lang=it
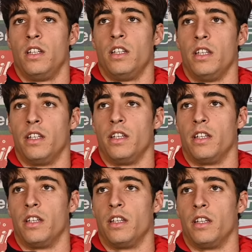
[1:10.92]

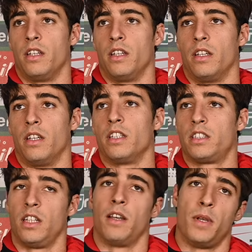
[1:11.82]
e, e,
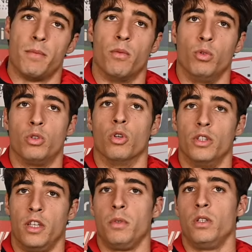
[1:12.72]
e abbiamo avuto
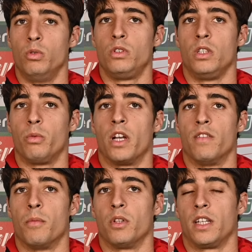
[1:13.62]
dei minuti in cui
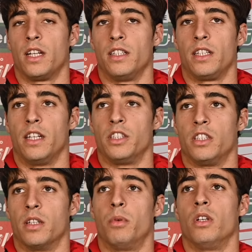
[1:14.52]
eravamo in grande
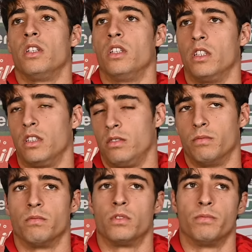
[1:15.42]
crescita. Poi
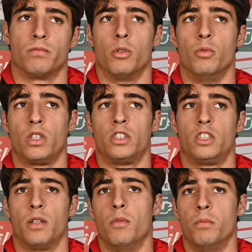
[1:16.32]
comunque ci
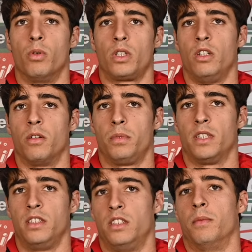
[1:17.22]
siamo un pochino
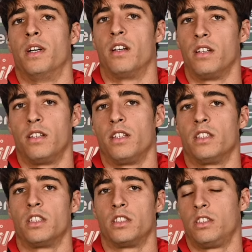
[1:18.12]
appiattiti, ma è,
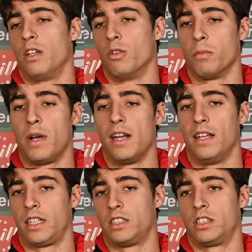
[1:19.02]
eh, è normale,
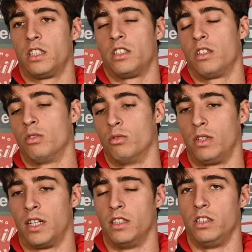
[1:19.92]
anche se è stato un
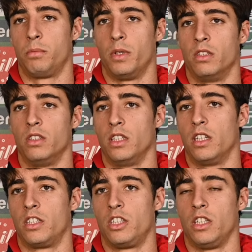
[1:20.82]
grande dispendio di
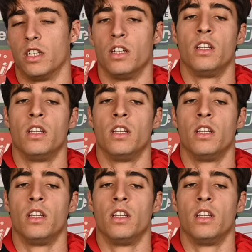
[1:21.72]
energie.